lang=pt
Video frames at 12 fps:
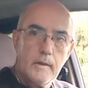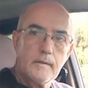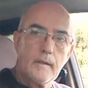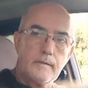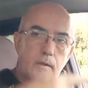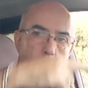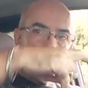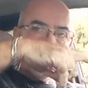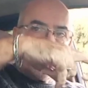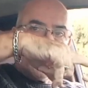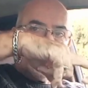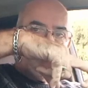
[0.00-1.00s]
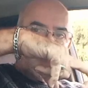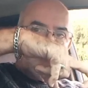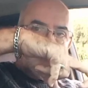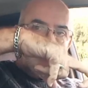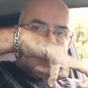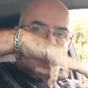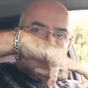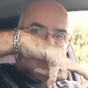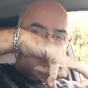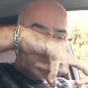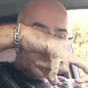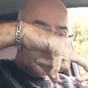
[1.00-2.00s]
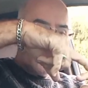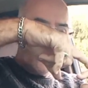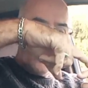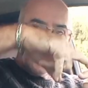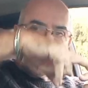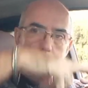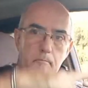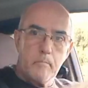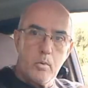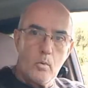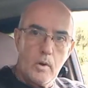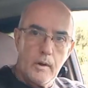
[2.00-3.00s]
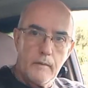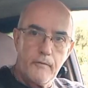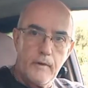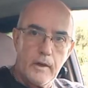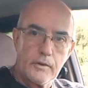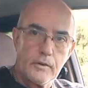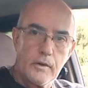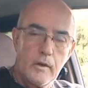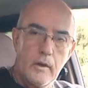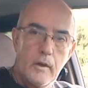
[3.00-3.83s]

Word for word: Tá? Tem um que é uma alavanca assim, tipo uma gangorra, que empurra e fecha.